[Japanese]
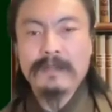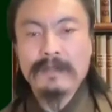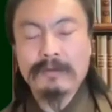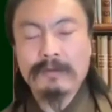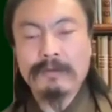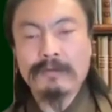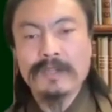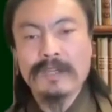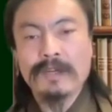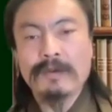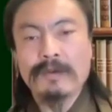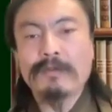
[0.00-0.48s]

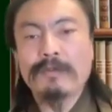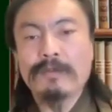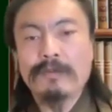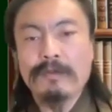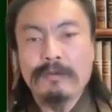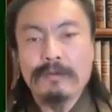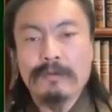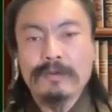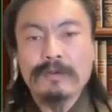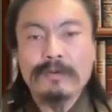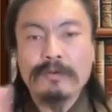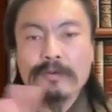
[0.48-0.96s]
と日本
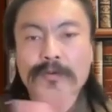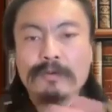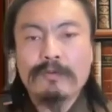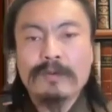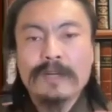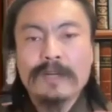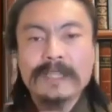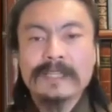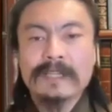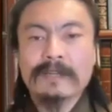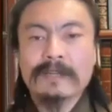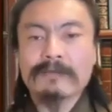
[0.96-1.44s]
の共同
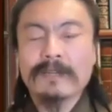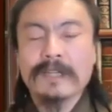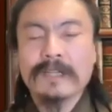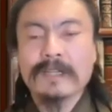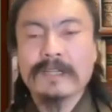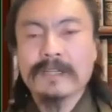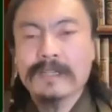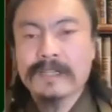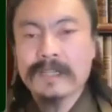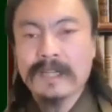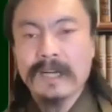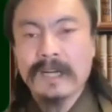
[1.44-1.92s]
合作な
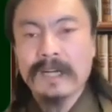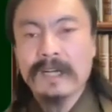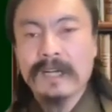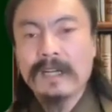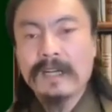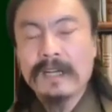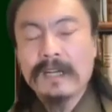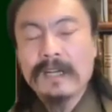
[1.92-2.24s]
んですが、